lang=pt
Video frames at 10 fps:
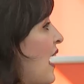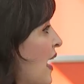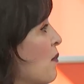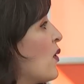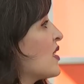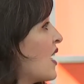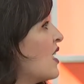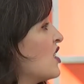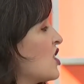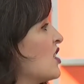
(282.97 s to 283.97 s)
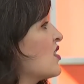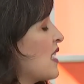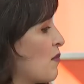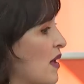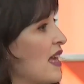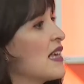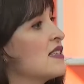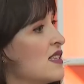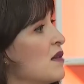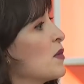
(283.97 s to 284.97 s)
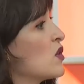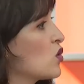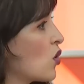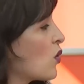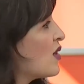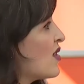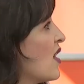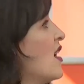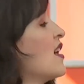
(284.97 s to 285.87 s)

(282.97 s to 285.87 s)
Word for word: é importante a gente saber que existem pessoas